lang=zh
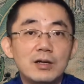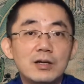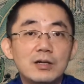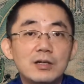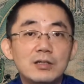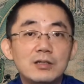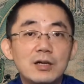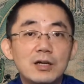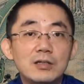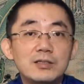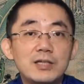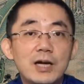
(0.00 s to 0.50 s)

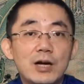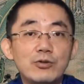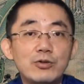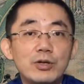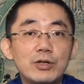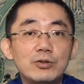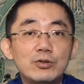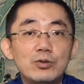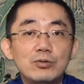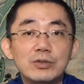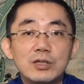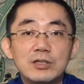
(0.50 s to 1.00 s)
让贾瑞
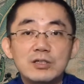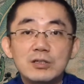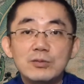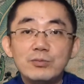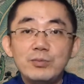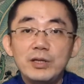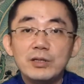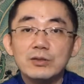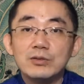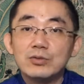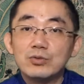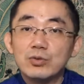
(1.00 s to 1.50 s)
冻得生
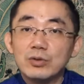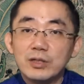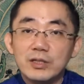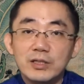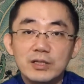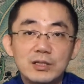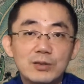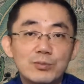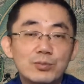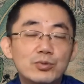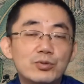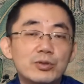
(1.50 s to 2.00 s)
病做了一
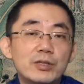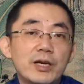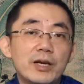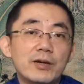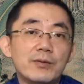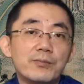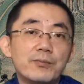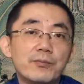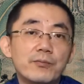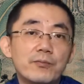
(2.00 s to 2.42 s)
个铺垫。